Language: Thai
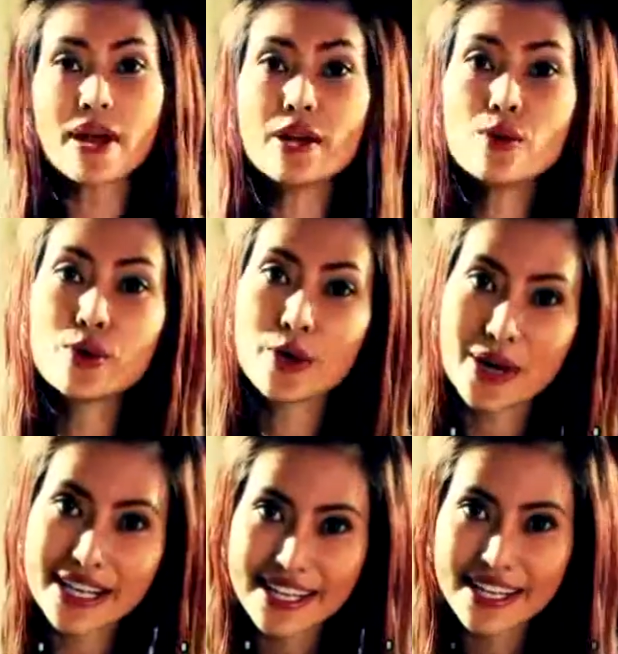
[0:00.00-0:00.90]
เมนูใน
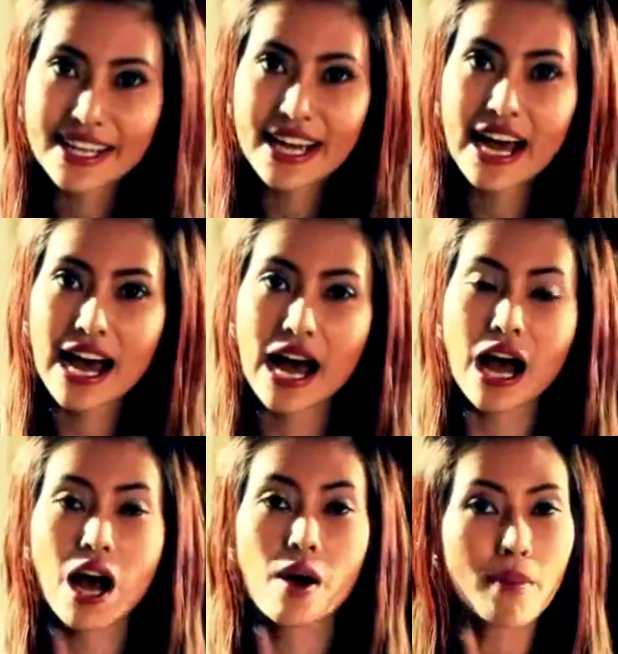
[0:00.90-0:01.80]
วันนี้ค่ะ
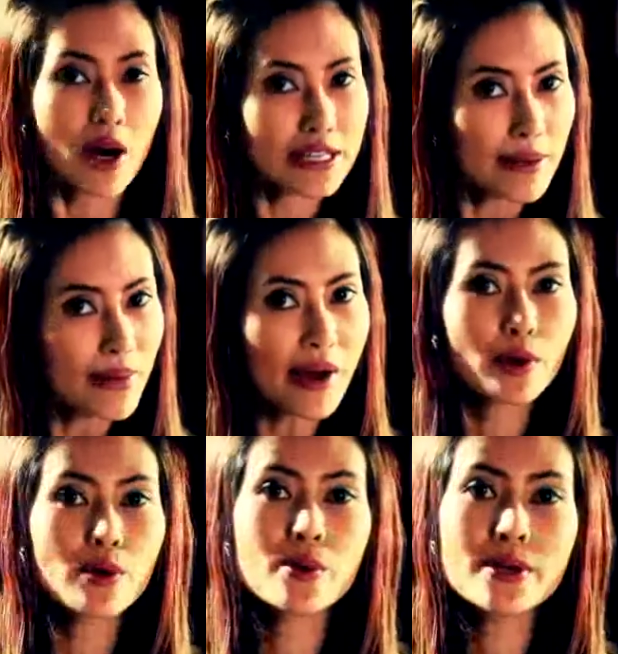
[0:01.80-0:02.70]
เหมาะสำหรับ
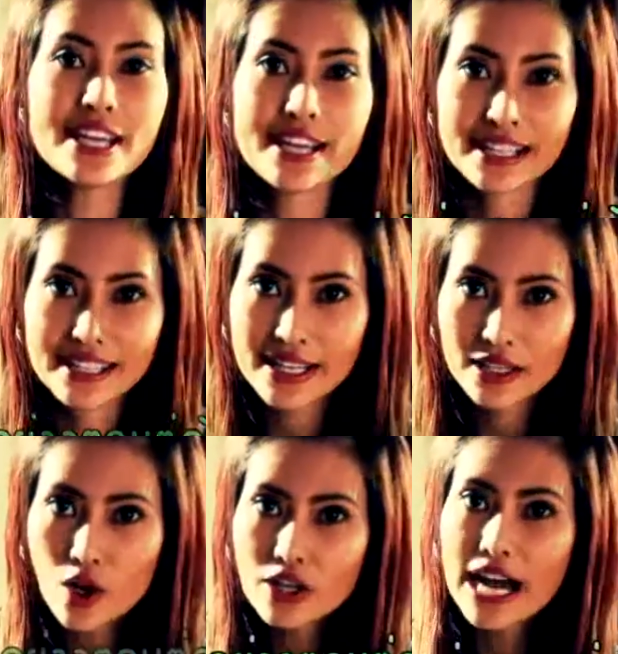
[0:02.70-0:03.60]
คุณผู้หญิงที่
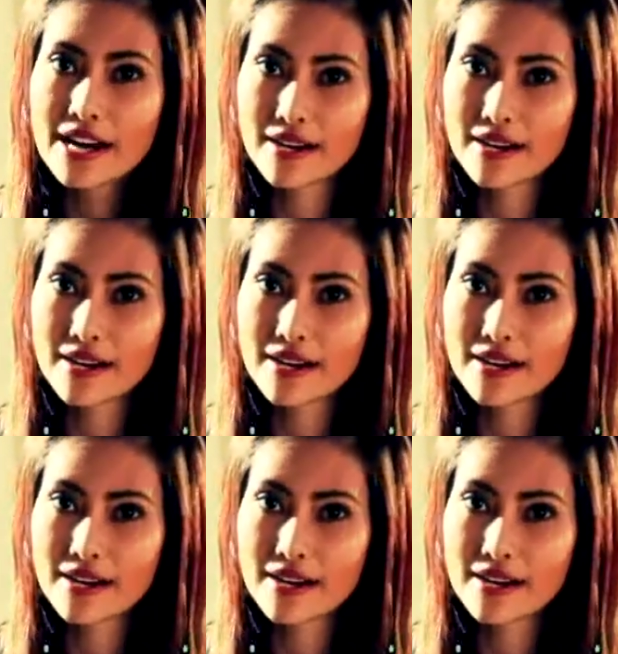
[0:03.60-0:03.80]
ต้องการ